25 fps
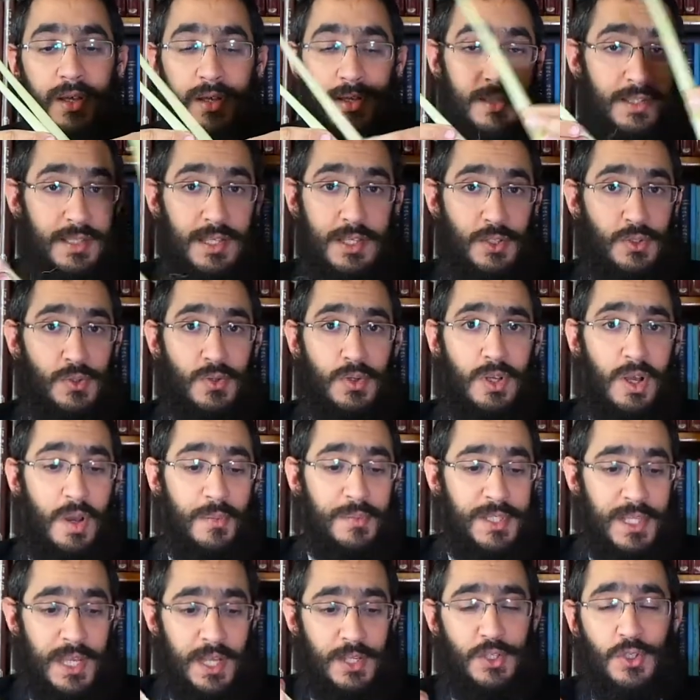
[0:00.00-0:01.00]
s'ils sont comme
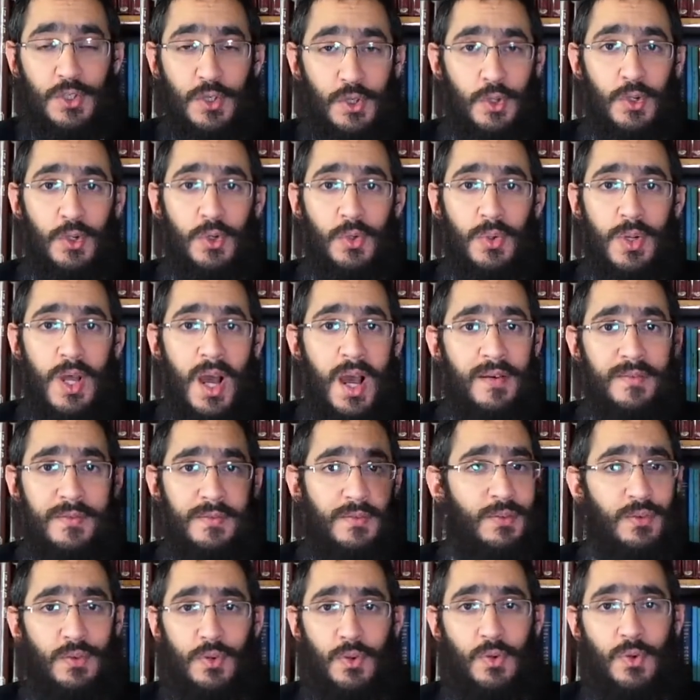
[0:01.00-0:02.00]
ça sur le loulav,
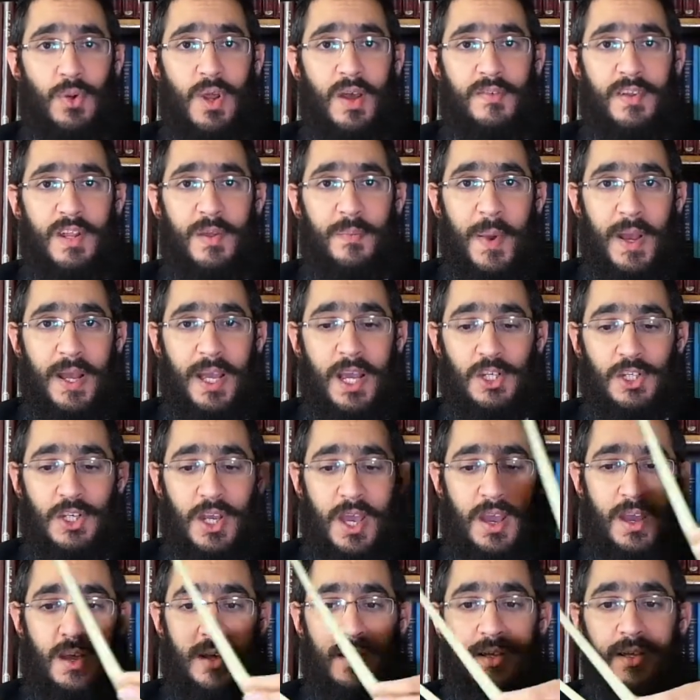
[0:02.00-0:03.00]
le loulav n'est pas
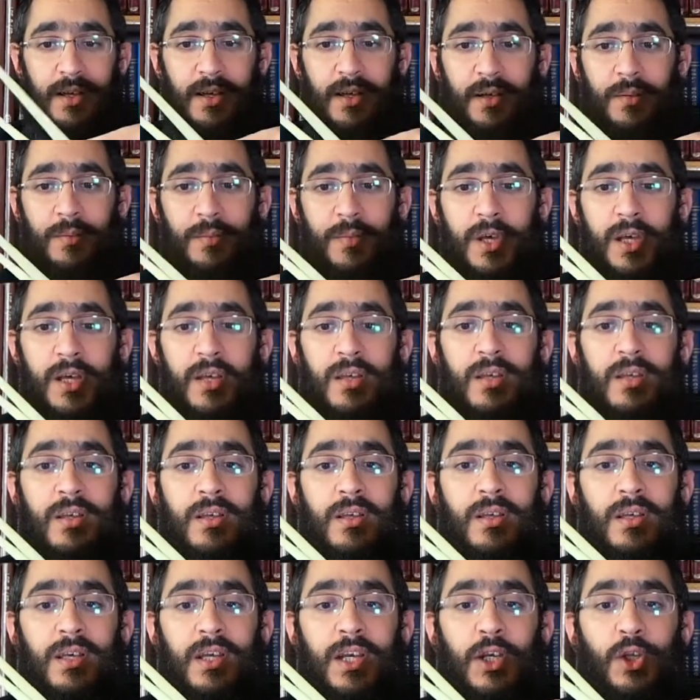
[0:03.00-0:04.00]
cachère, mais
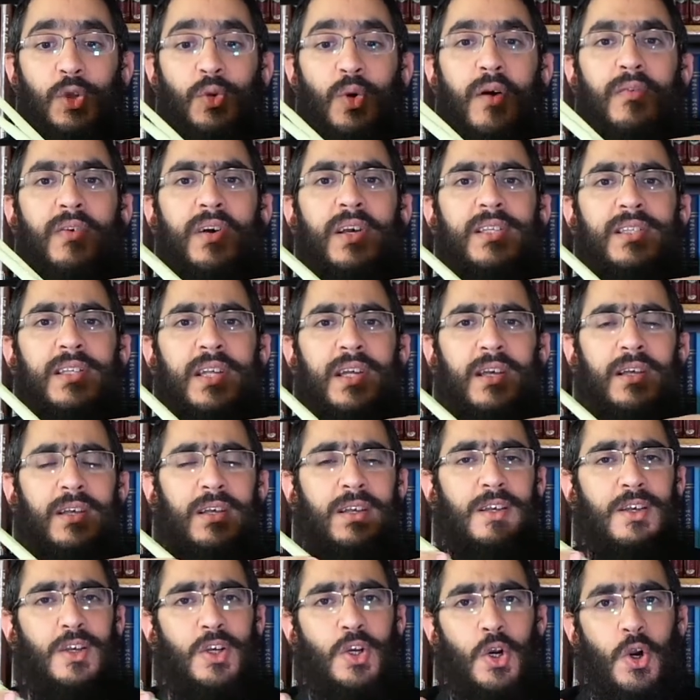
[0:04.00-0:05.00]
ils doivent
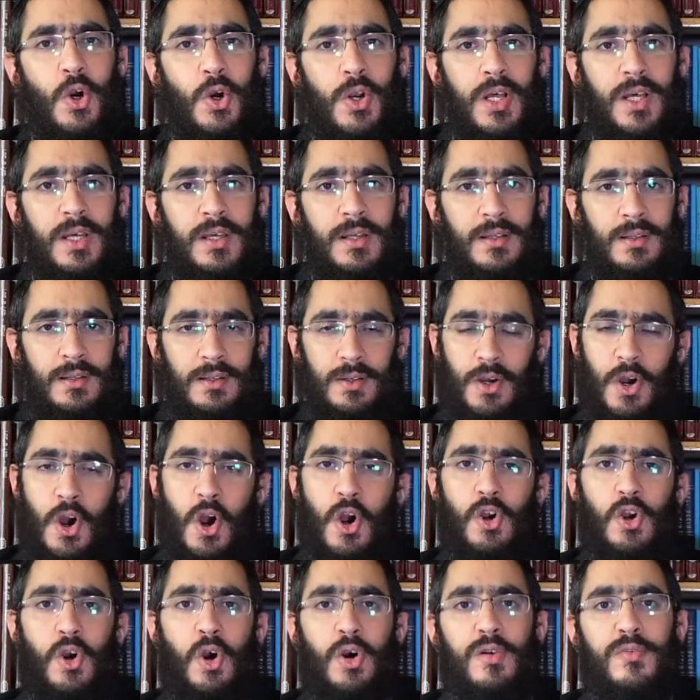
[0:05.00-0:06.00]
rester collés.
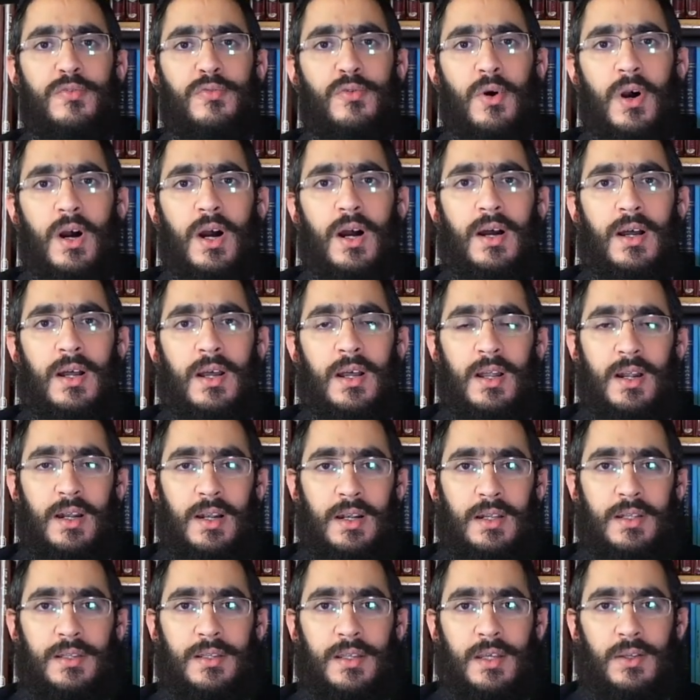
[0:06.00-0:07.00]
Encore une fois,
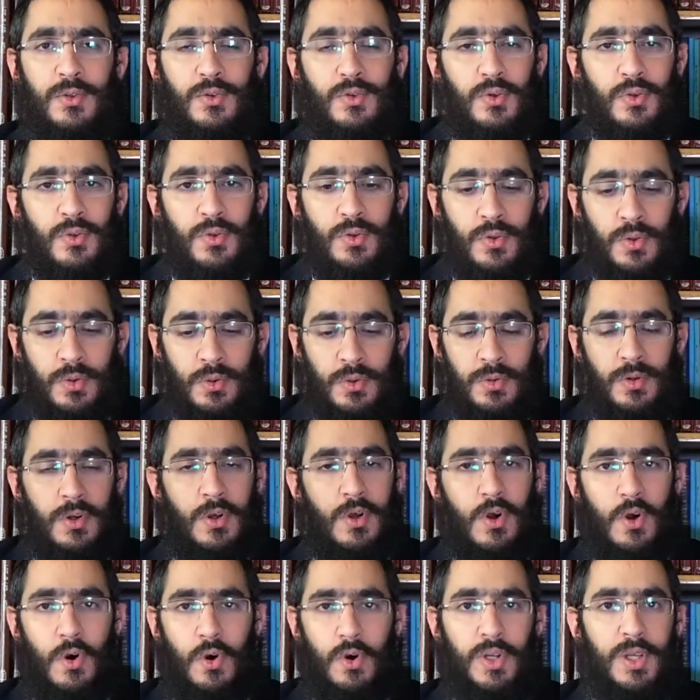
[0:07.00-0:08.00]
l'idée d'union.
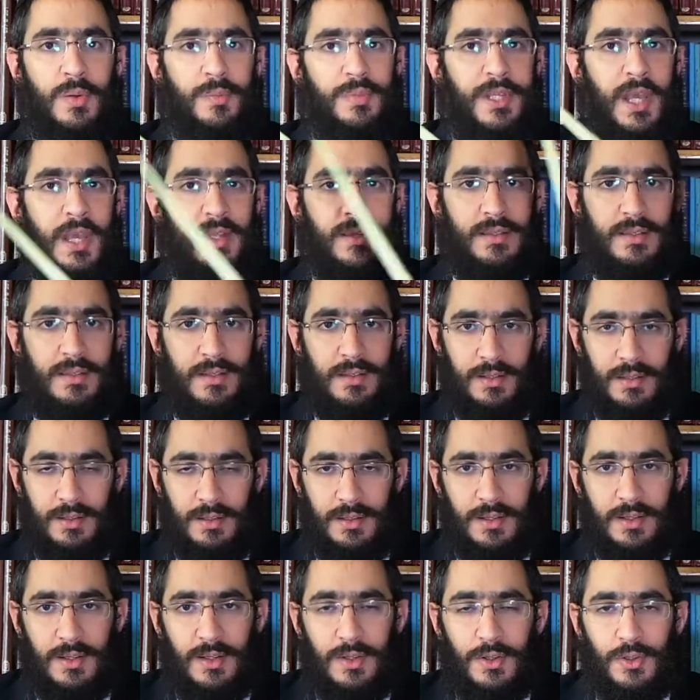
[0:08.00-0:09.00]
On est peut-être
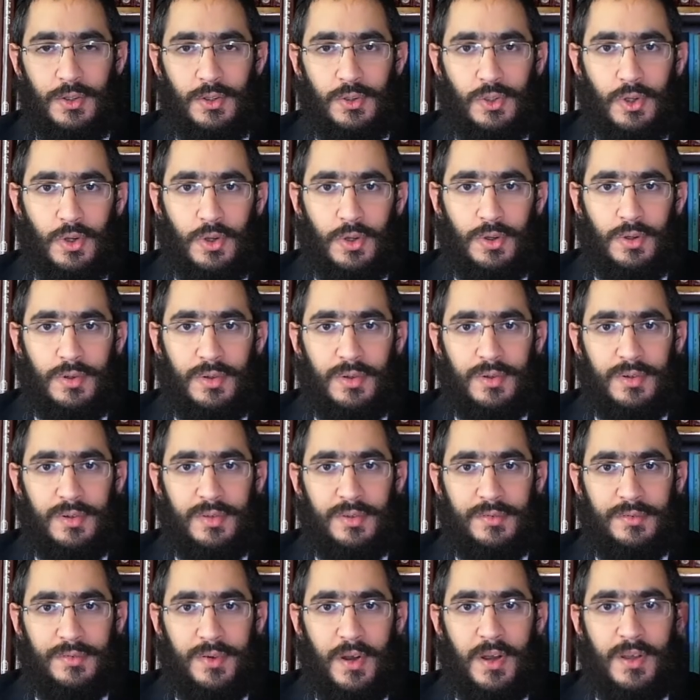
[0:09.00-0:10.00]
deux
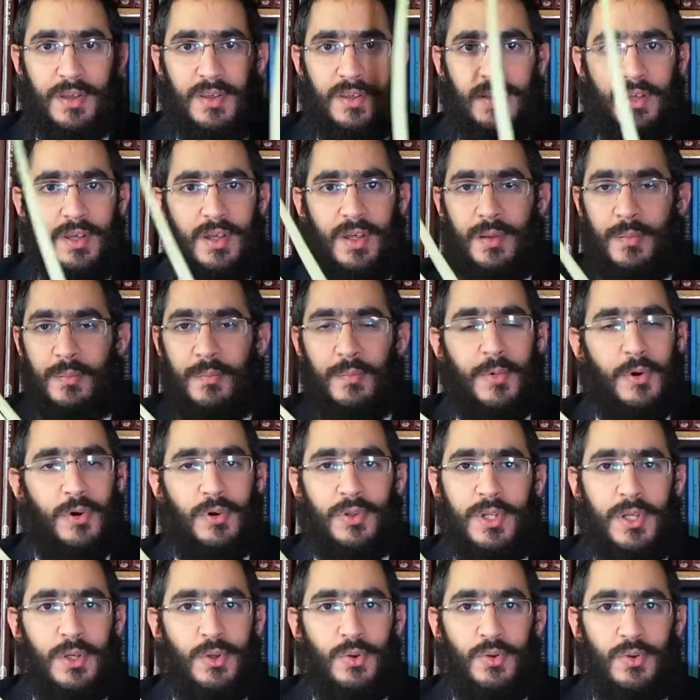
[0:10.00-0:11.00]
feuilles, mais
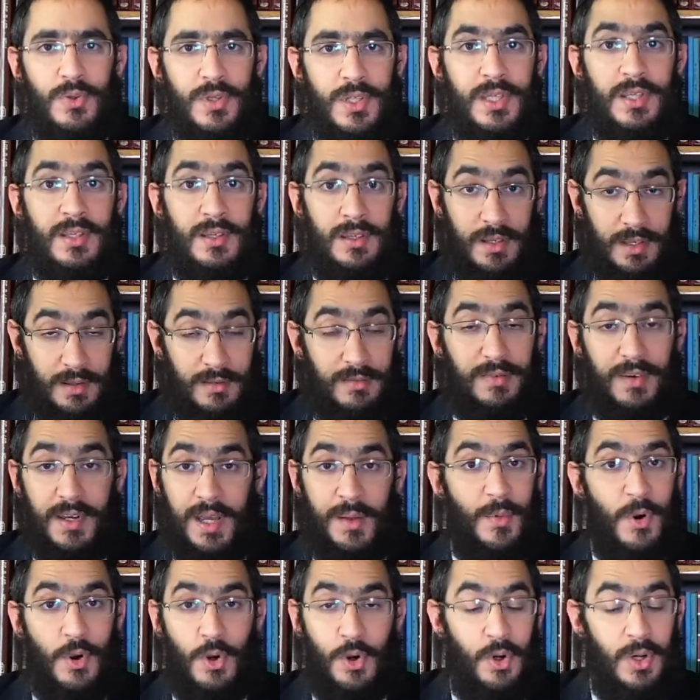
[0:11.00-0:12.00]
on est unis et
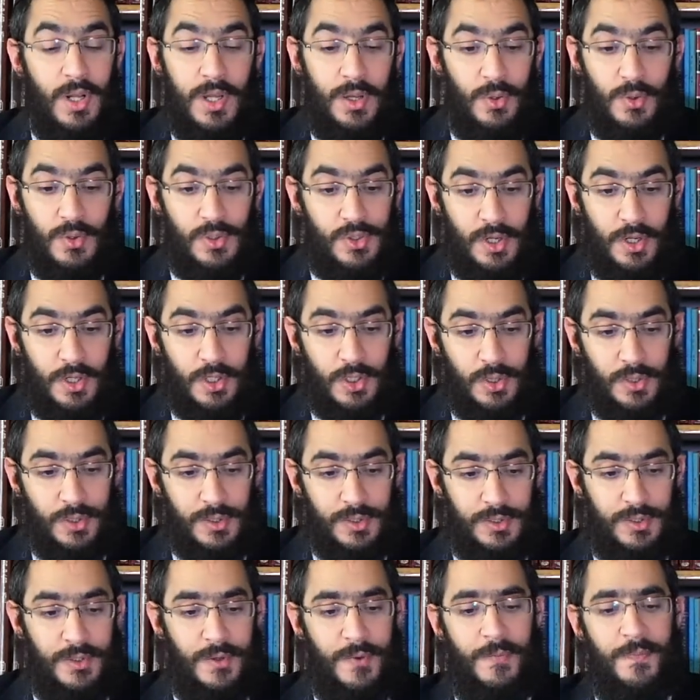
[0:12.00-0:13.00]
vraiment collés une seule
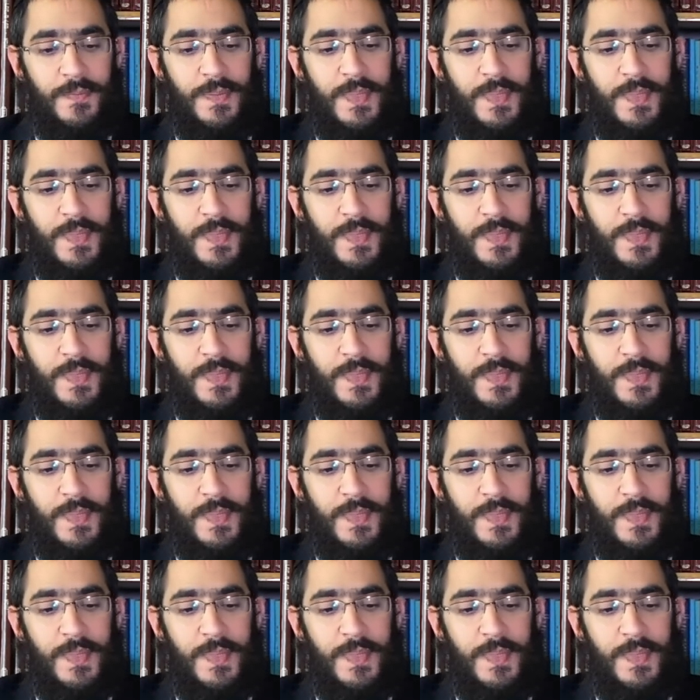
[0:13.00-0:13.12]
chose.